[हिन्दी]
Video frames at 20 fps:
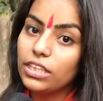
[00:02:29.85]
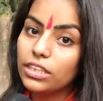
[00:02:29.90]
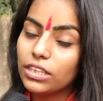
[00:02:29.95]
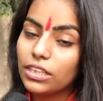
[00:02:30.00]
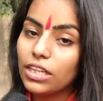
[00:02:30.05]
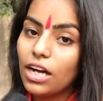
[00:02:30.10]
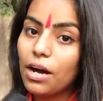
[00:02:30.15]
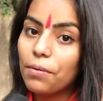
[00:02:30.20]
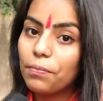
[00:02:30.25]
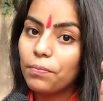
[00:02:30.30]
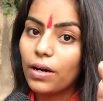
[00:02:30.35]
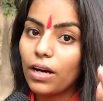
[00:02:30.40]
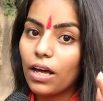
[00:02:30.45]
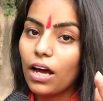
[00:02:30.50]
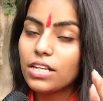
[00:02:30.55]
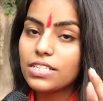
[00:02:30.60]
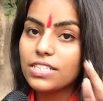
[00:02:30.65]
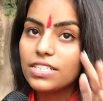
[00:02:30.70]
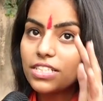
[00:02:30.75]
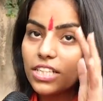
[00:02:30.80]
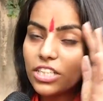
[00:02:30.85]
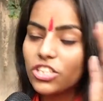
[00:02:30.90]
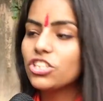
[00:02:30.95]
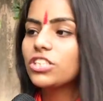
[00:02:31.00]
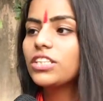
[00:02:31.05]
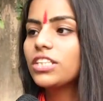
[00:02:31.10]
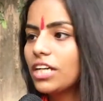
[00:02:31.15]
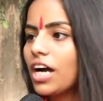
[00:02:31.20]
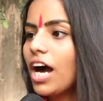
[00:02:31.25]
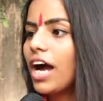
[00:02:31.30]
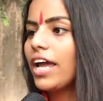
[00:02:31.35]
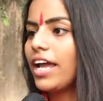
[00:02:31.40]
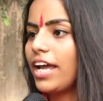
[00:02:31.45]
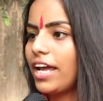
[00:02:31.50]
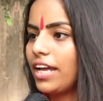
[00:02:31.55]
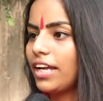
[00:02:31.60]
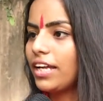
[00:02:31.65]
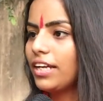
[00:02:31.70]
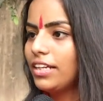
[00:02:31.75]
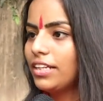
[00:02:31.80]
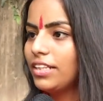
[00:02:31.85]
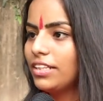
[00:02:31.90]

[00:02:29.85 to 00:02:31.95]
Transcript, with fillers: इतना बड़ा सच दिखाया है